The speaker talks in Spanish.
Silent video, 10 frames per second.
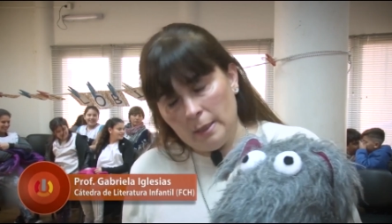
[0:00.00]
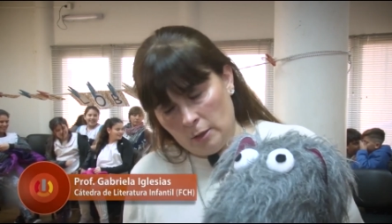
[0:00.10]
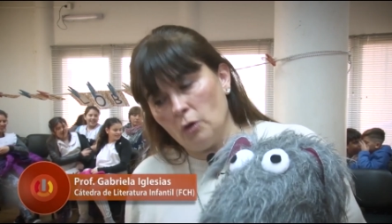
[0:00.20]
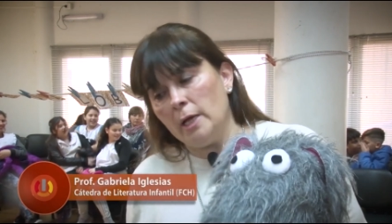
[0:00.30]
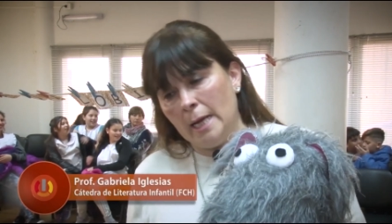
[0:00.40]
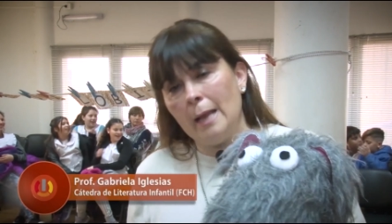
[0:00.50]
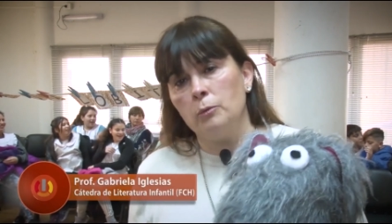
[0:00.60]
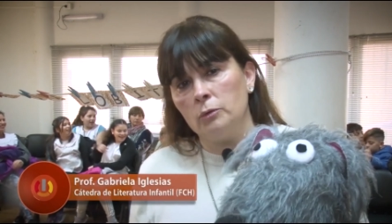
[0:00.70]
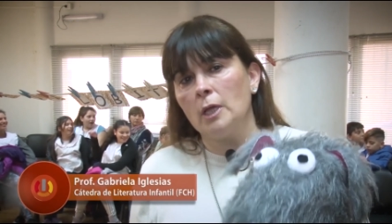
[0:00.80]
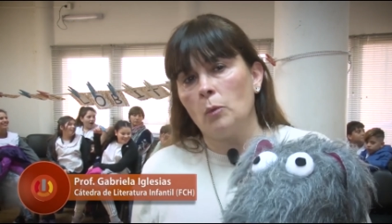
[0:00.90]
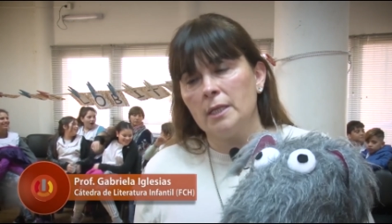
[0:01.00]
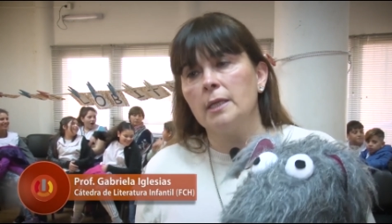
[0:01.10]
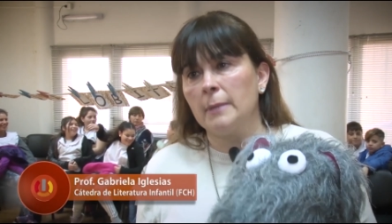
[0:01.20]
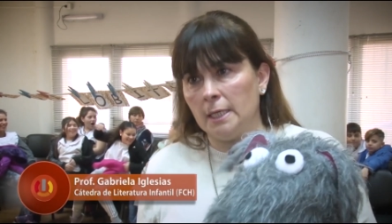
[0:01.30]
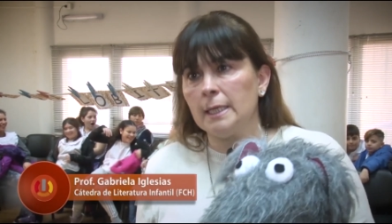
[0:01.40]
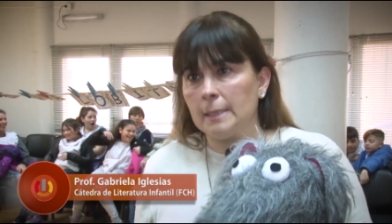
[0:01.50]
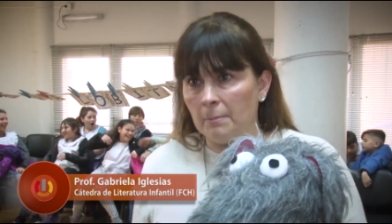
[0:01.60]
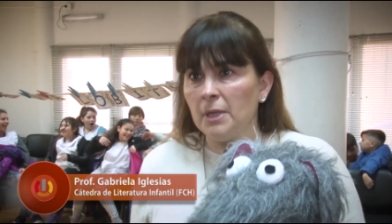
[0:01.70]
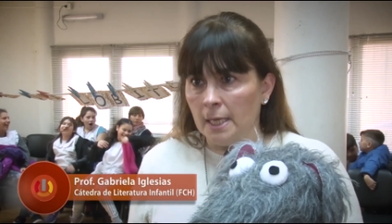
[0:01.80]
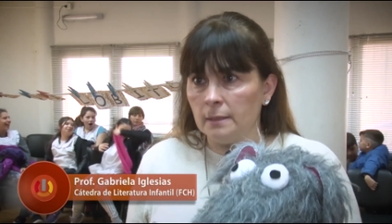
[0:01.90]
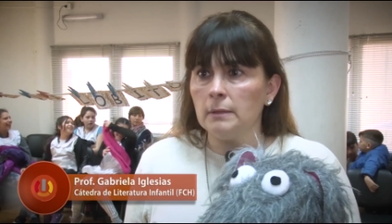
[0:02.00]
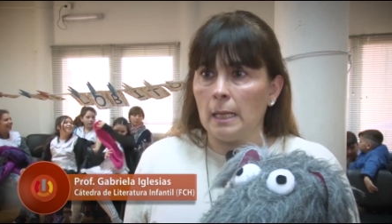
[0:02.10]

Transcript: el, álbum de cualquier manera también,